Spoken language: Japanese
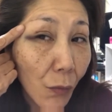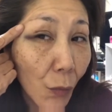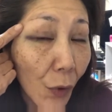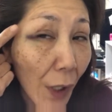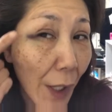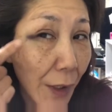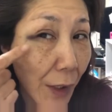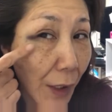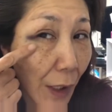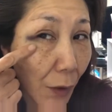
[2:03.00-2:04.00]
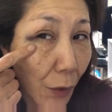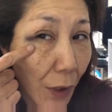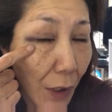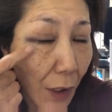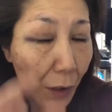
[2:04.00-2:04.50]
もう帰ってきた
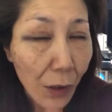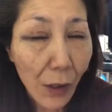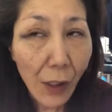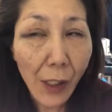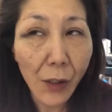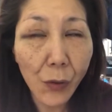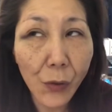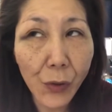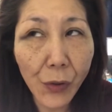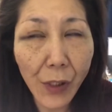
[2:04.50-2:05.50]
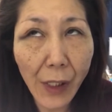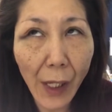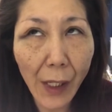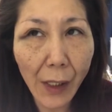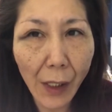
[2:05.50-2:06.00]
時にえっと12時
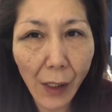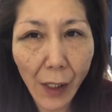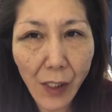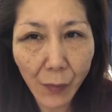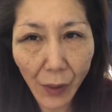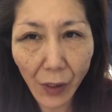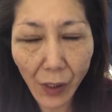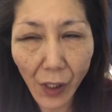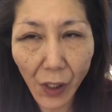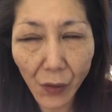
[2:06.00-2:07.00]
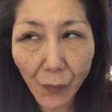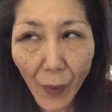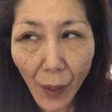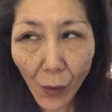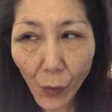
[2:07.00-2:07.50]
半から始まって
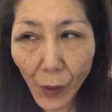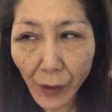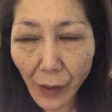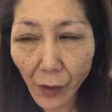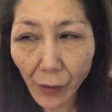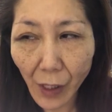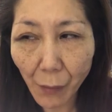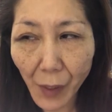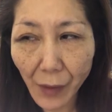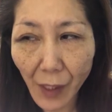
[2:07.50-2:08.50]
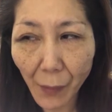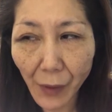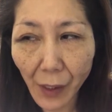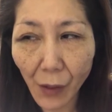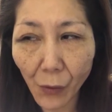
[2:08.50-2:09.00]
終わったのが目覚め
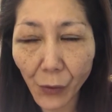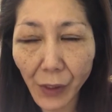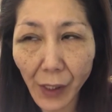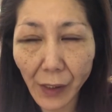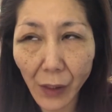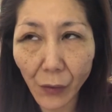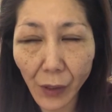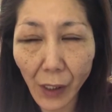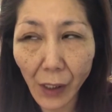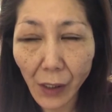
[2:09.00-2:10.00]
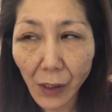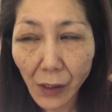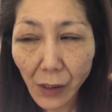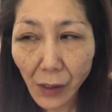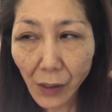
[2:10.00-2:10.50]
て起こされたのが
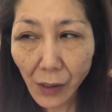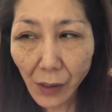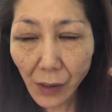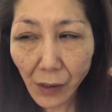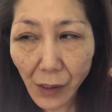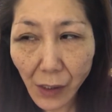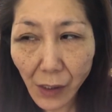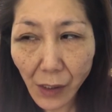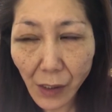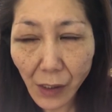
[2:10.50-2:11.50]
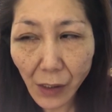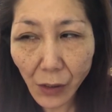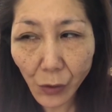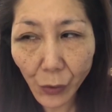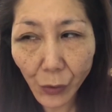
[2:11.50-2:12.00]
2時
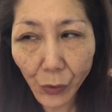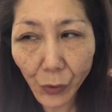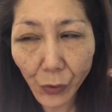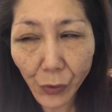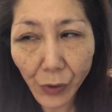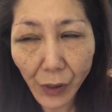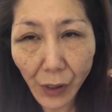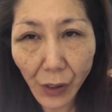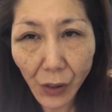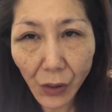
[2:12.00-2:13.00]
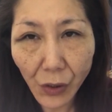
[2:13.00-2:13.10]
ちょっと過ぎ